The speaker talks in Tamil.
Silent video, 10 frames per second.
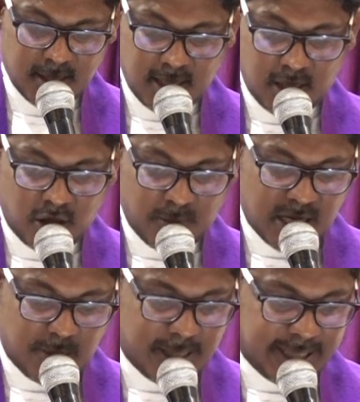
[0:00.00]
நல்ல
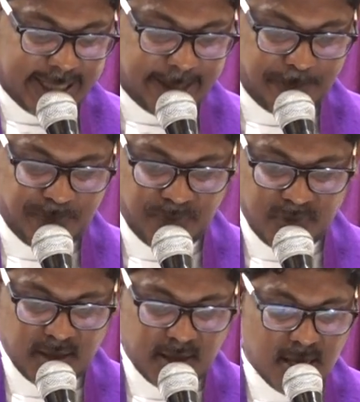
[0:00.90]
கவனமாக கவனிங்க
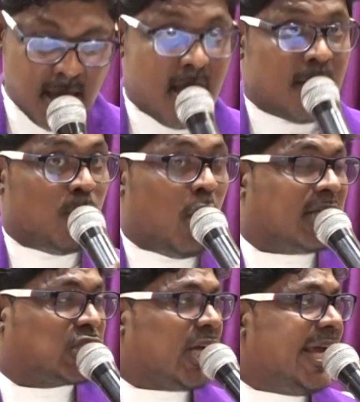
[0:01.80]

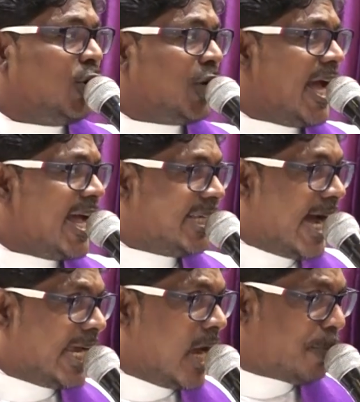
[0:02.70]
மோசையுடைய
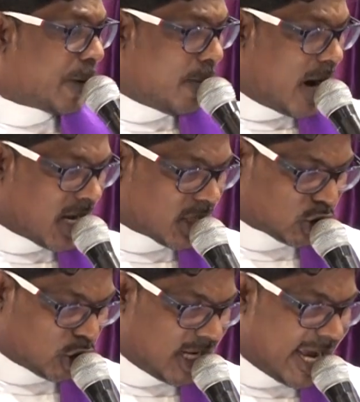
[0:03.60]
நியாய
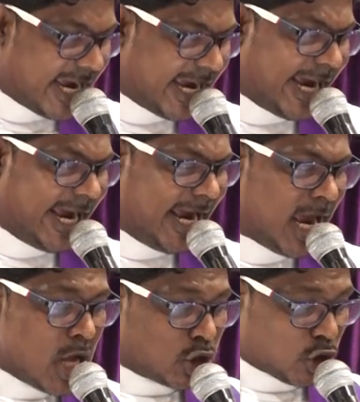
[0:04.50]
பிரமாணத்திலே
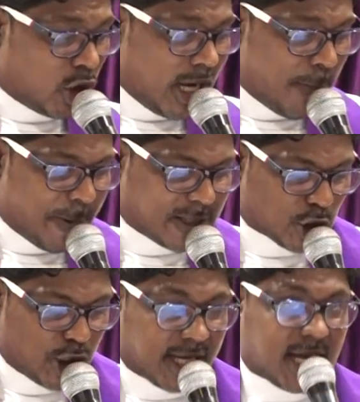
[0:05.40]

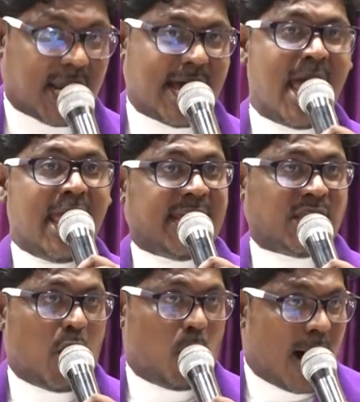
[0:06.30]
சொல்லப்பட்டிருக்கிற
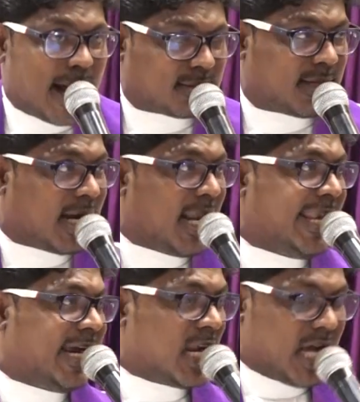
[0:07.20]
இந்த வார்த்தைகளை
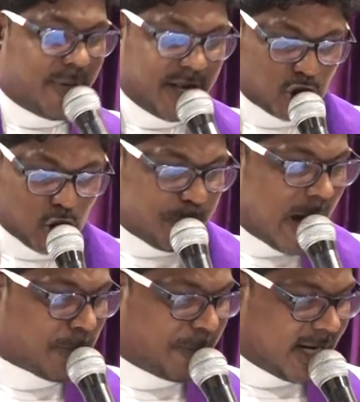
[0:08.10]
நீங்கள் கவனித்து
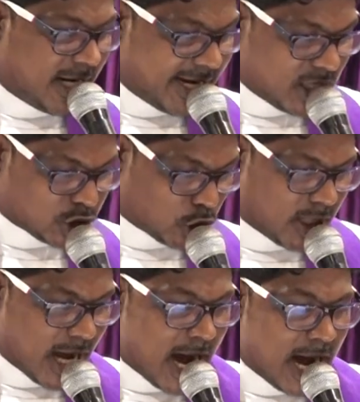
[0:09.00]
பார்ப்பீர்கள் என்று
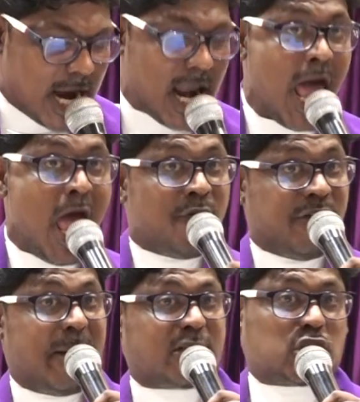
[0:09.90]
சொன்னால்
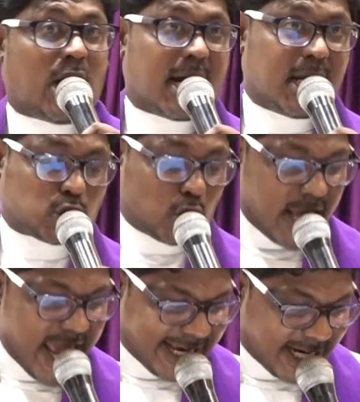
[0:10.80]

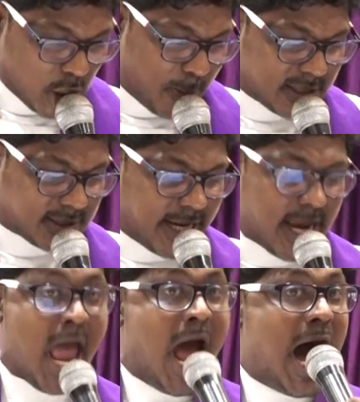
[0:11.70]
விபச்சாரத்திலே ஈடுபட்ட
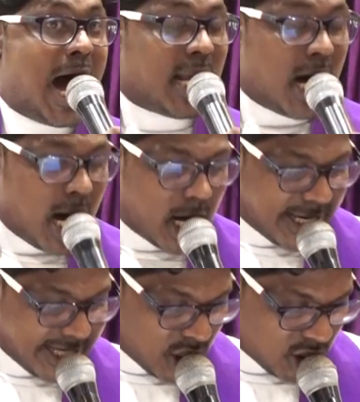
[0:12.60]
ஆணாக
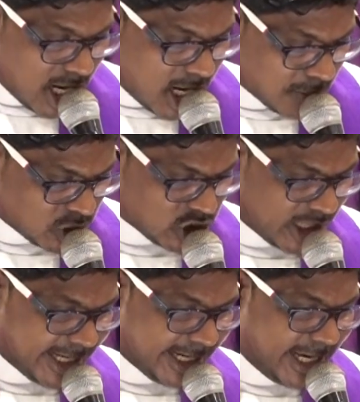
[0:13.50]
இருந்தாலும்
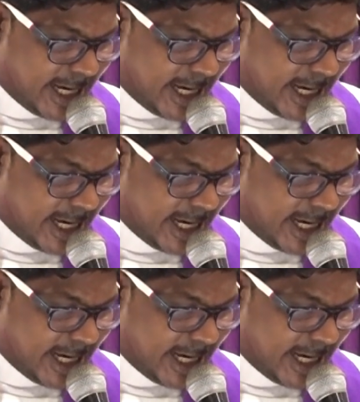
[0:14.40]
சரி